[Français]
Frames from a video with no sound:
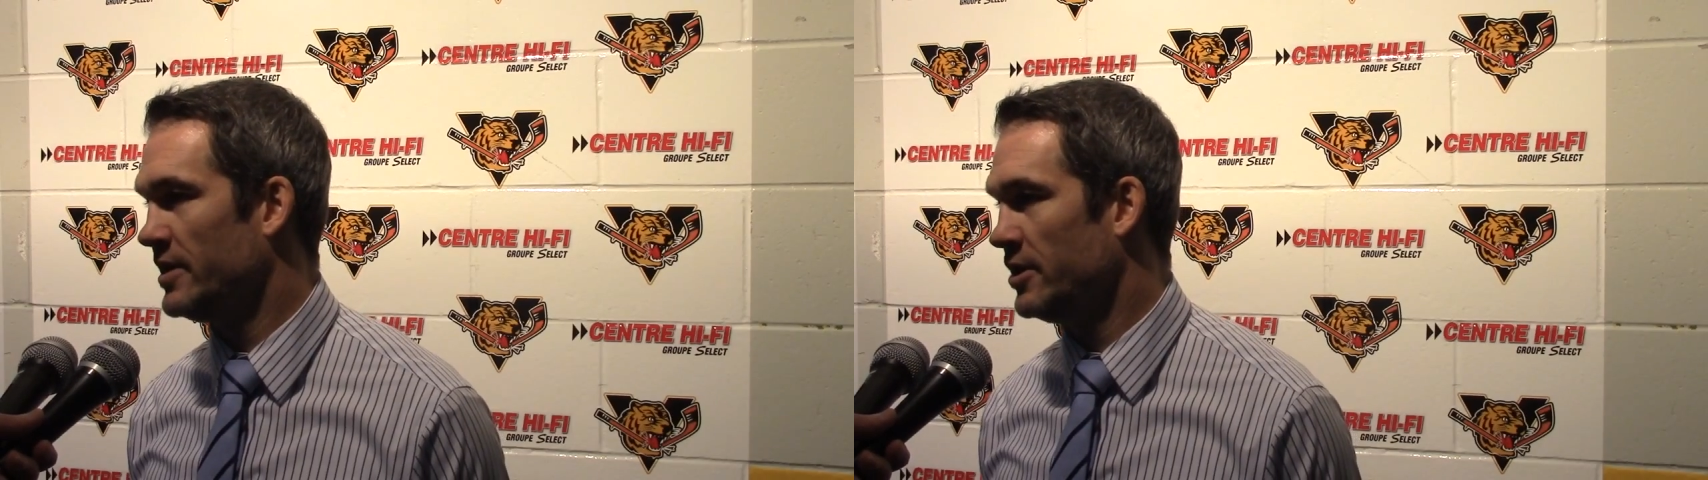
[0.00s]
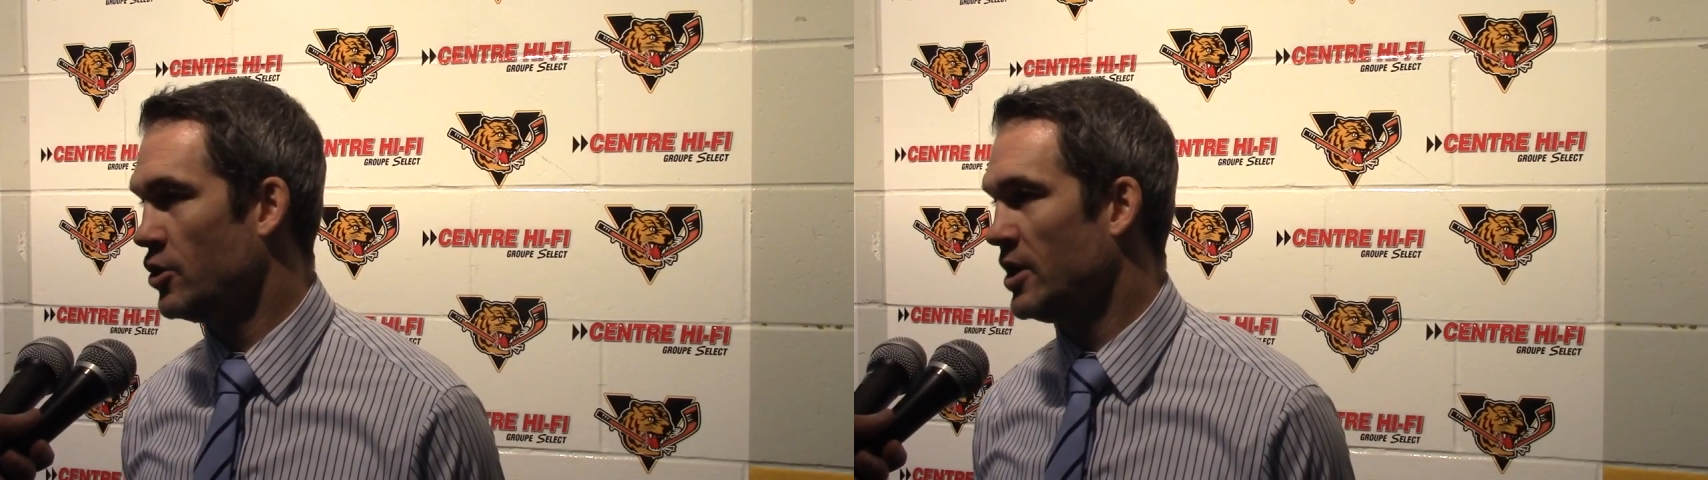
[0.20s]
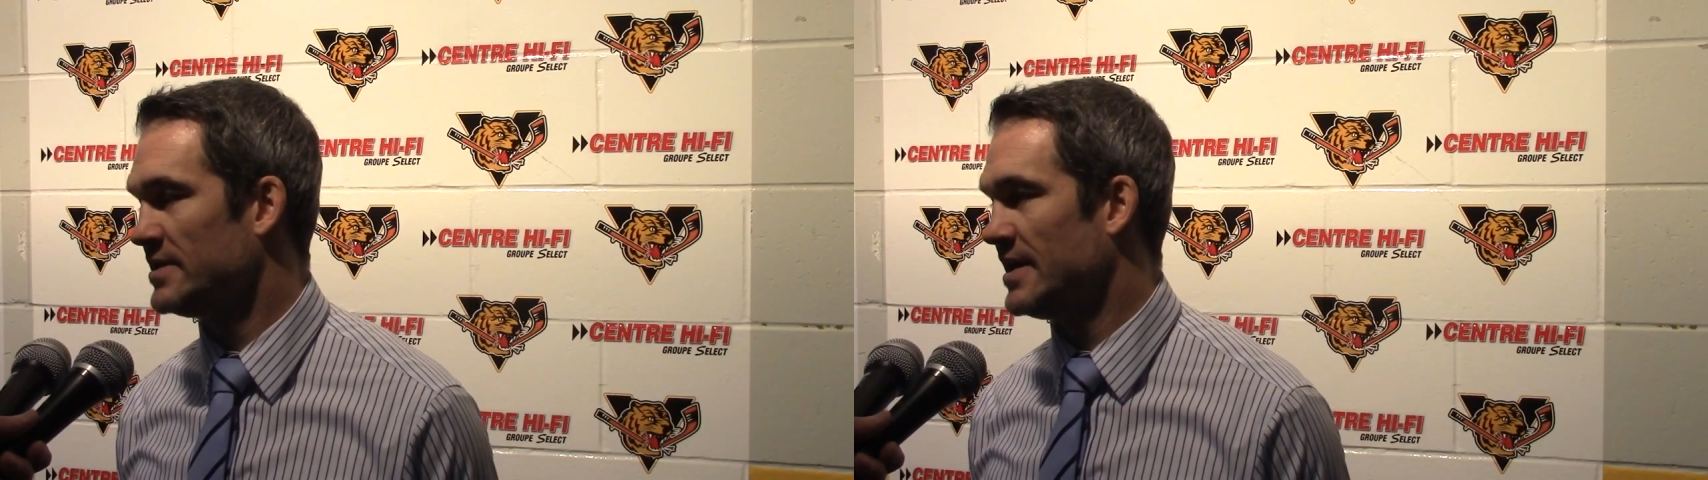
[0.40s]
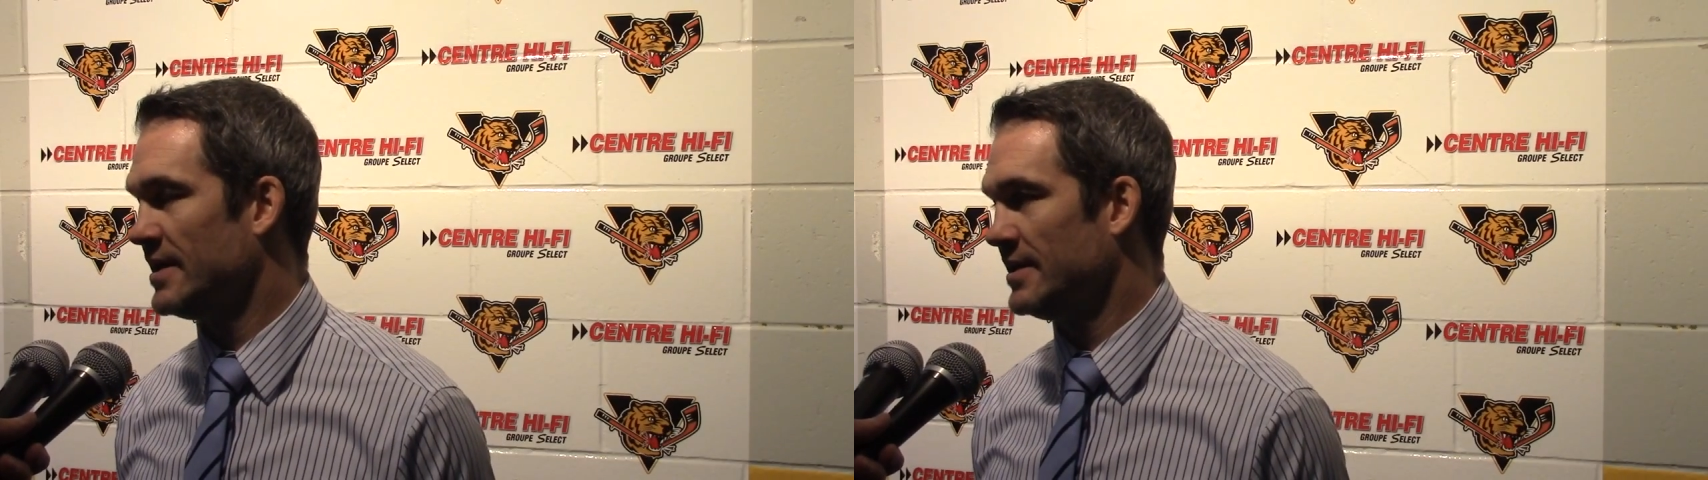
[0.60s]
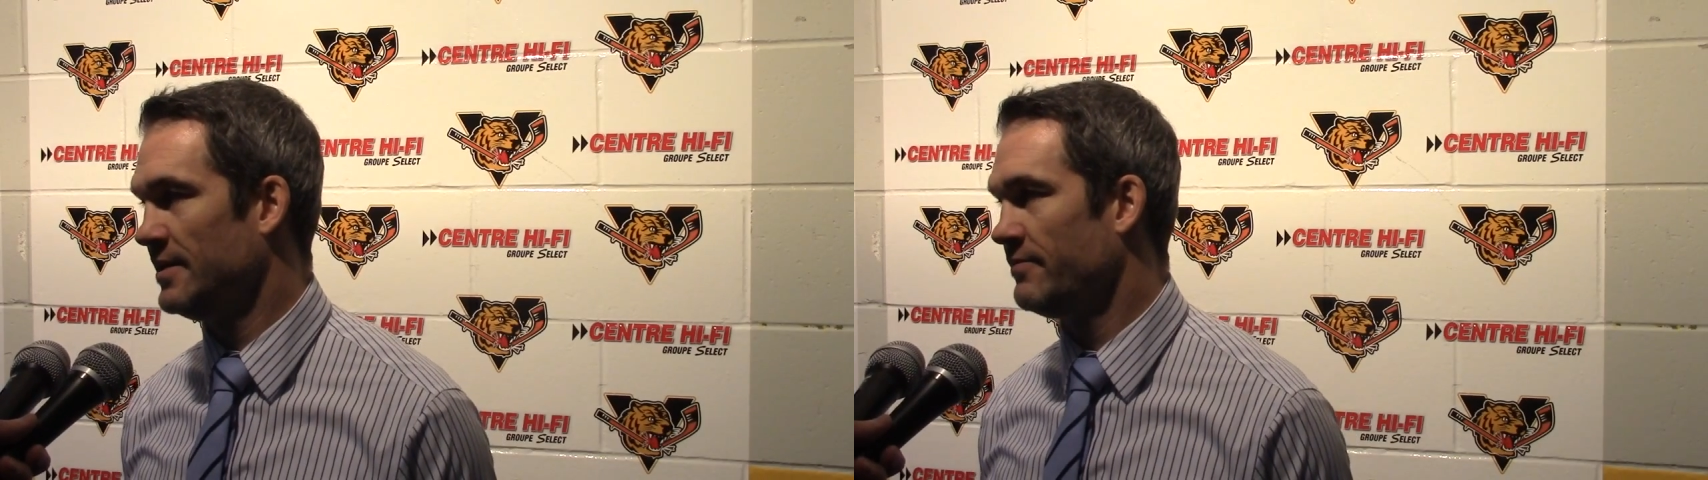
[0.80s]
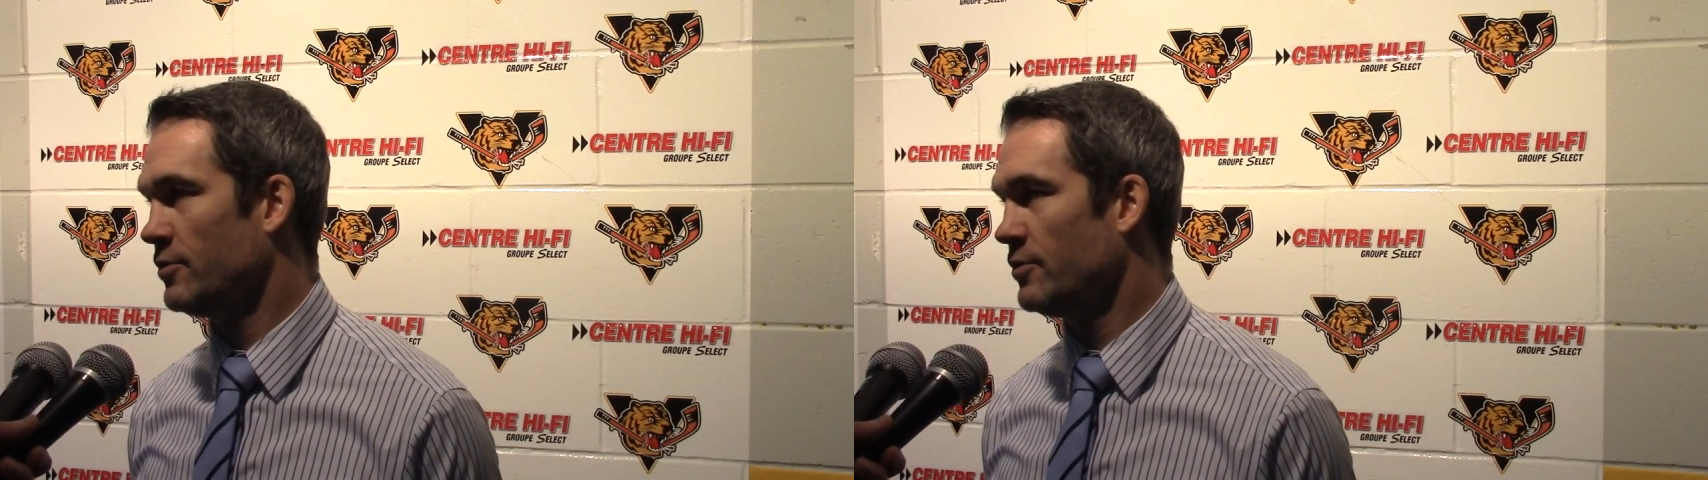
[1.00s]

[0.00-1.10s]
des gars en santé.